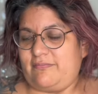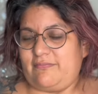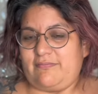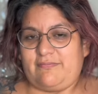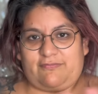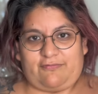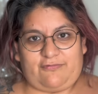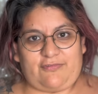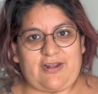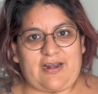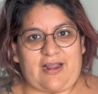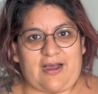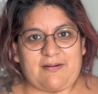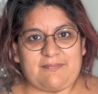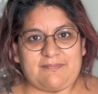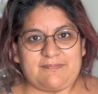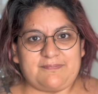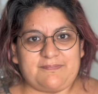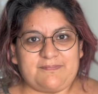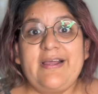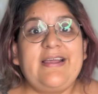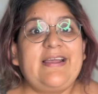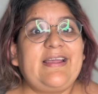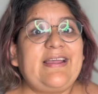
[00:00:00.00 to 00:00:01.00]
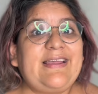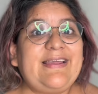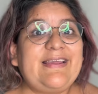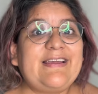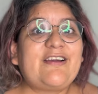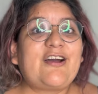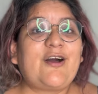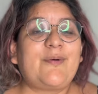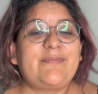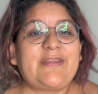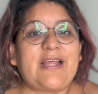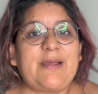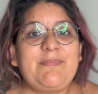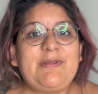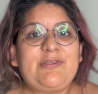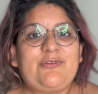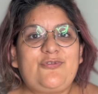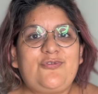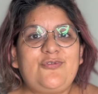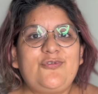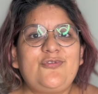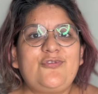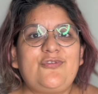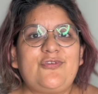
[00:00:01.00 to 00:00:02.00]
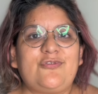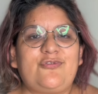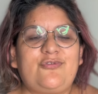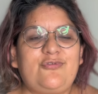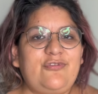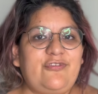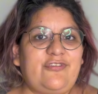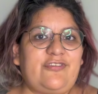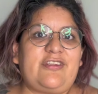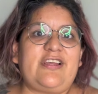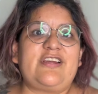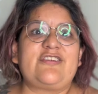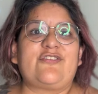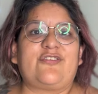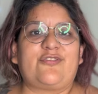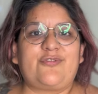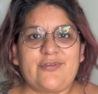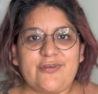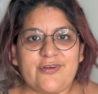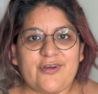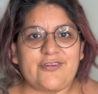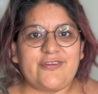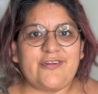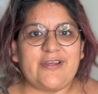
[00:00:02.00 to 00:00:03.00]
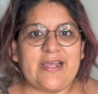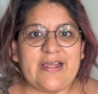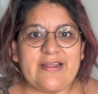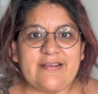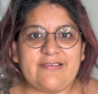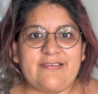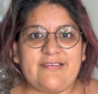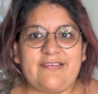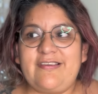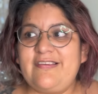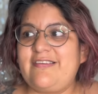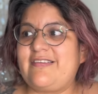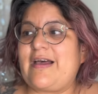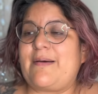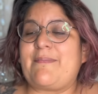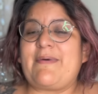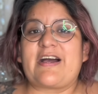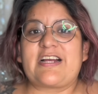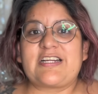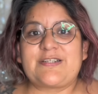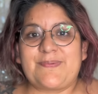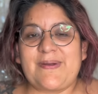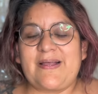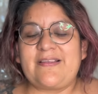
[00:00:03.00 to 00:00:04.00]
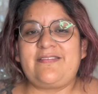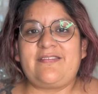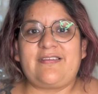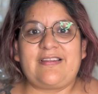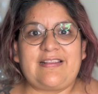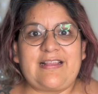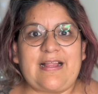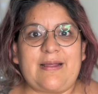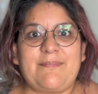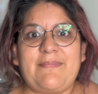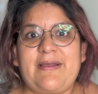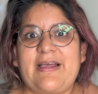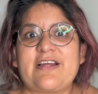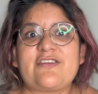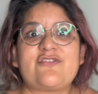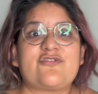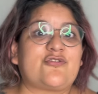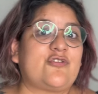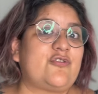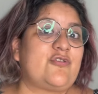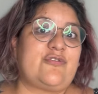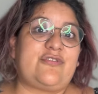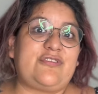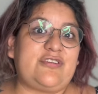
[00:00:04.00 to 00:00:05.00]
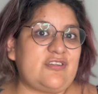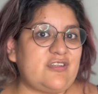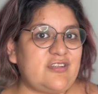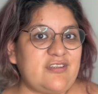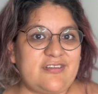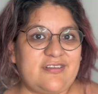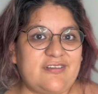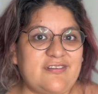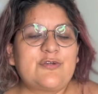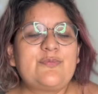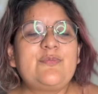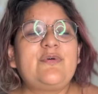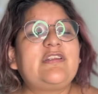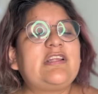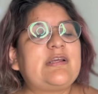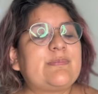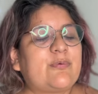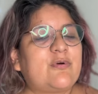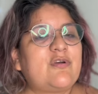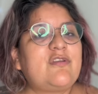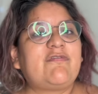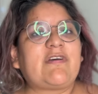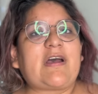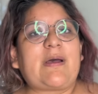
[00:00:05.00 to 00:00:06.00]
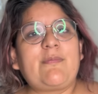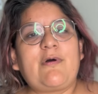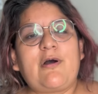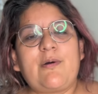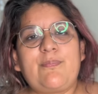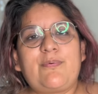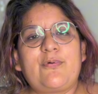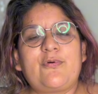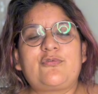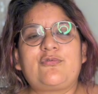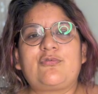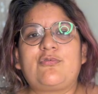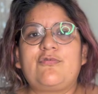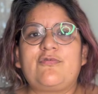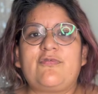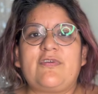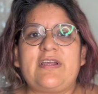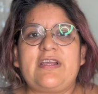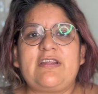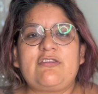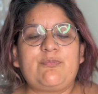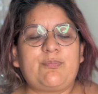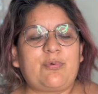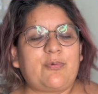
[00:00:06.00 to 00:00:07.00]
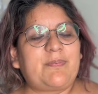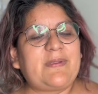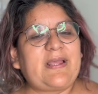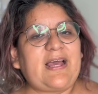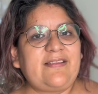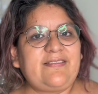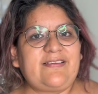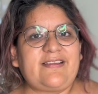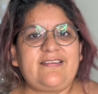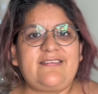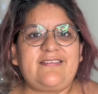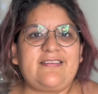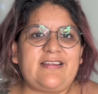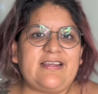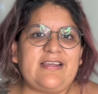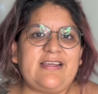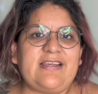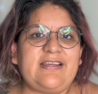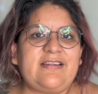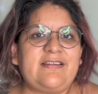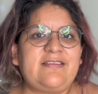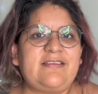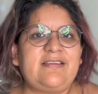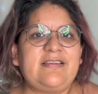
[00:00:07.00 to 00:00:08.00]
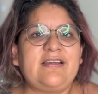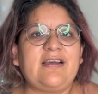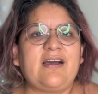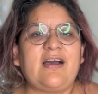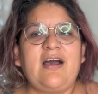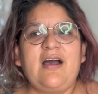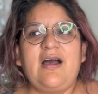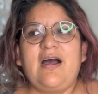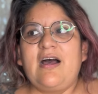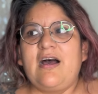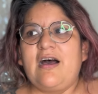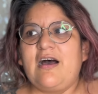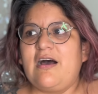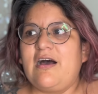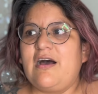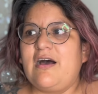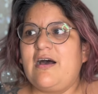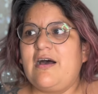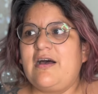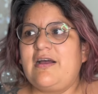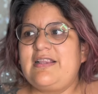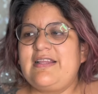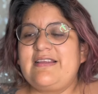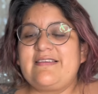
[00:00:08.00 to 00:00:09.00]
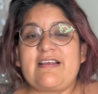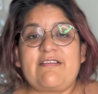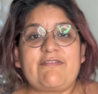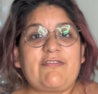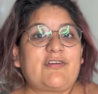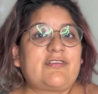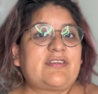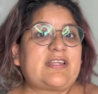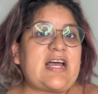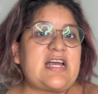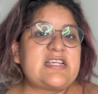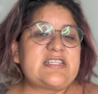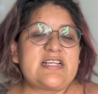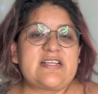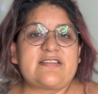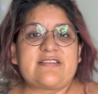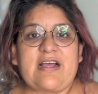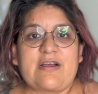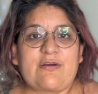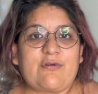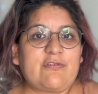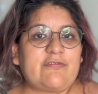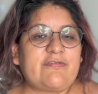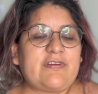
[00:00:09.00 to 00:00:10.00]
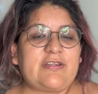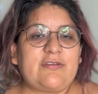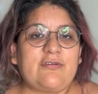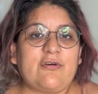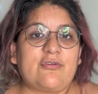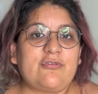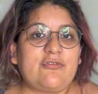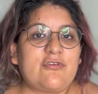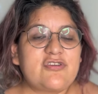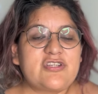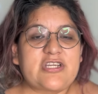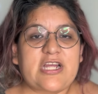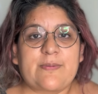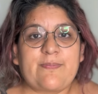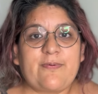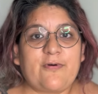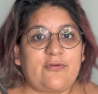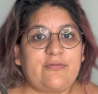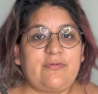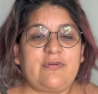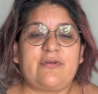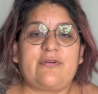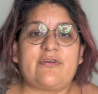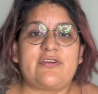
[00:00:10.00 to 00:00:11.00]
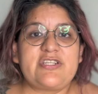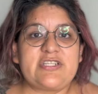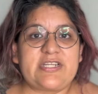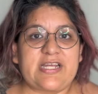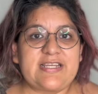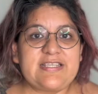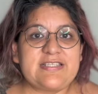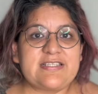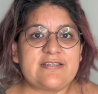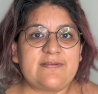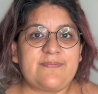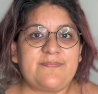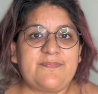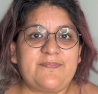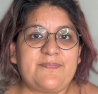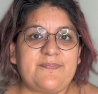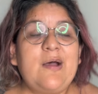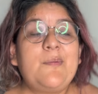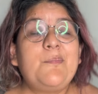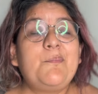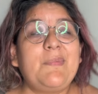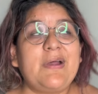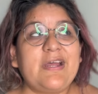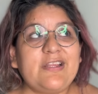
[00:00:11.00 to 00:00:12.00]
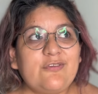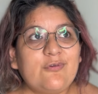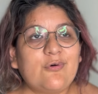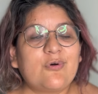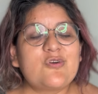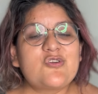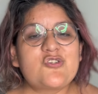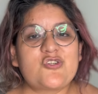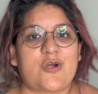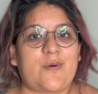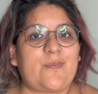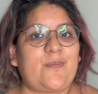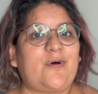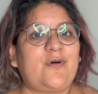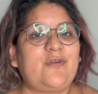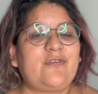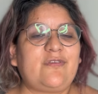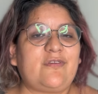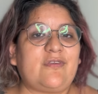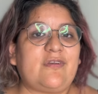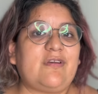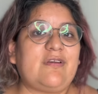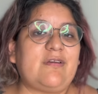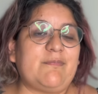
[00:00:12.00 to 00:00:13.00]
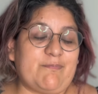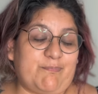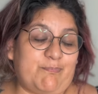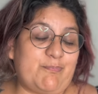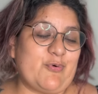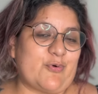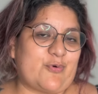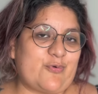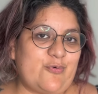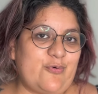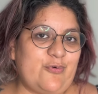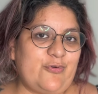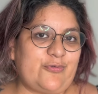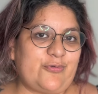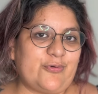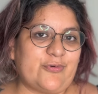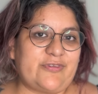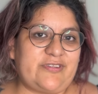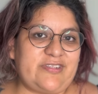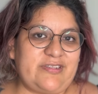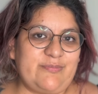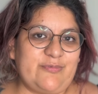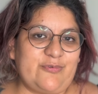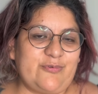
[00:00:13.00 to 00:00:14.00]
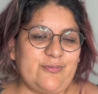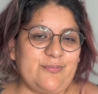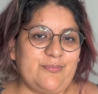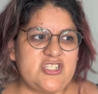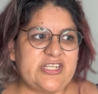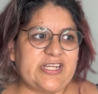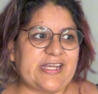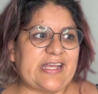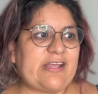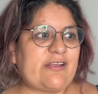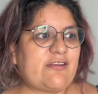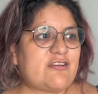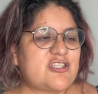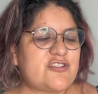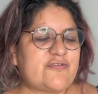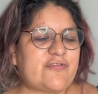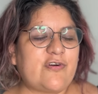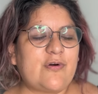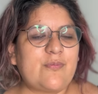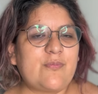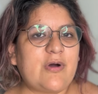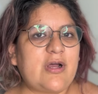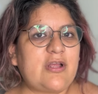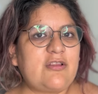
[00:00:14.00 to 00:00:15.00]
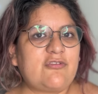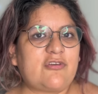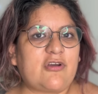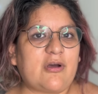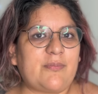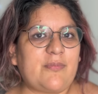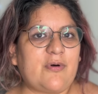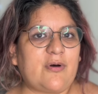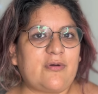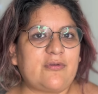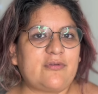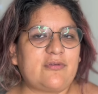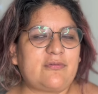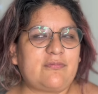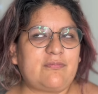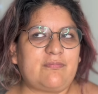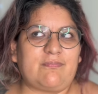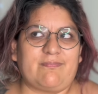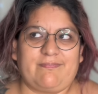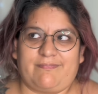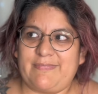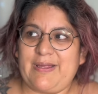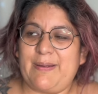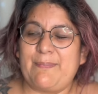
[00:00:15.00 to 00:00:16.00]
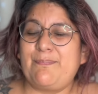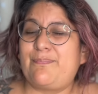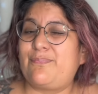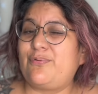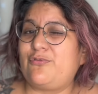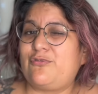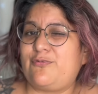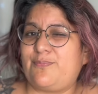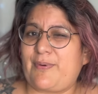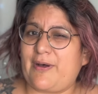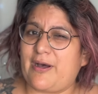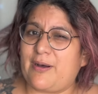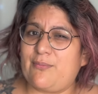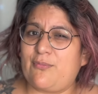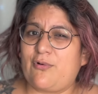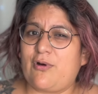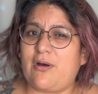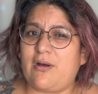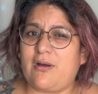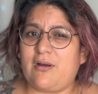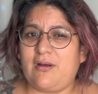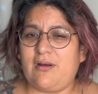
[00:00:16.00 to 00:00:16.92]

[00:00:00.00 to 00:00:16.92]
voilà et comme d'habitude tu le sais je suis honnête si ça marche pas si c'est de la merde je le dis je me débrouille vraiment pour trouver, pour bien tester et dire euh, les avantages et les inconvénients de chaque produit que je teste. Mais donc je commande beaucoup sur Timou. Je dirais que je fais au moins une commande, même plus par mois.